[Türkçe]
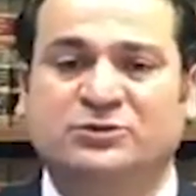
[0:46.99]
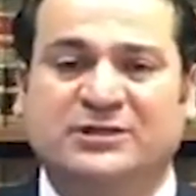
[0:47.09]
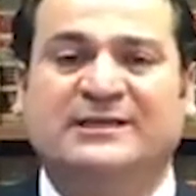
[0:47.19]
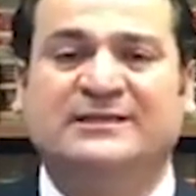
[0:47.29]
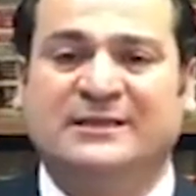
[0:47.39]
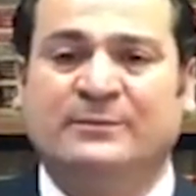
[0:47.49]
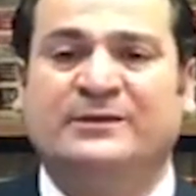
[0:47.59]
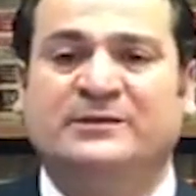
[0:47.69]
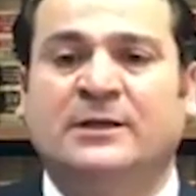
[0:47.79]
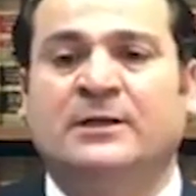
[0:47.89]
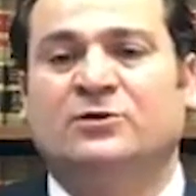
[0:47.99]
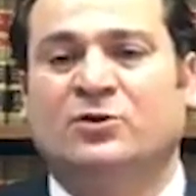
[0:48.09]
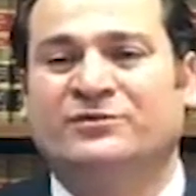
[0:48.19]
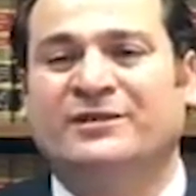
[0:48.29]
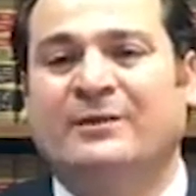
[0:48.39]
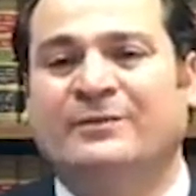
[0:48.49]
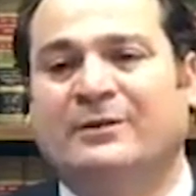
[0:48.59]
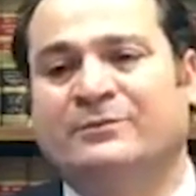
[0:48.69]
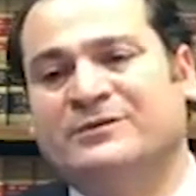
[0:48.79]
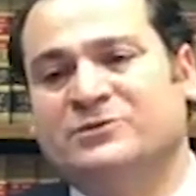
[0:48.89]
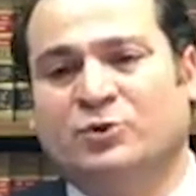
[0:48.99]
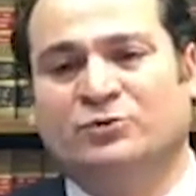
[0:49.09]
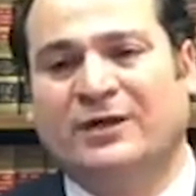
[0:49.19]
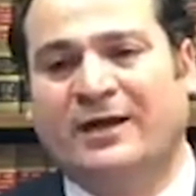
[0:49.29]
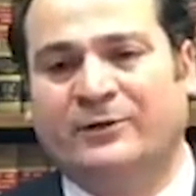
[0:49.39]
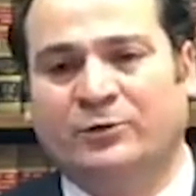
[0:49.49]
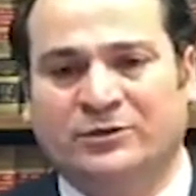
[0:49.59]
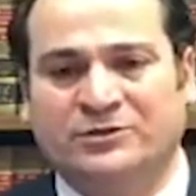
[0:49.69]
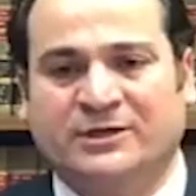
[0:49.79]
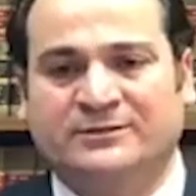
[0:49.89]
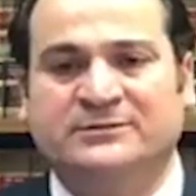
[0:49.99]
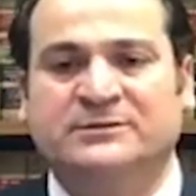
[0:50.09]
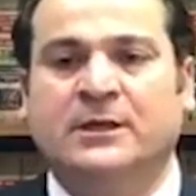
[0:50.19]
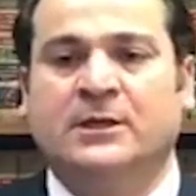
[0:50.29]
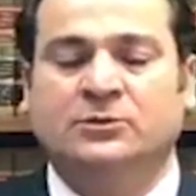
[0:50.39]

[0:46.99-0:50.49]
Bu şekilde bir yöntemle yapmanız çok daha iyi olacaktır.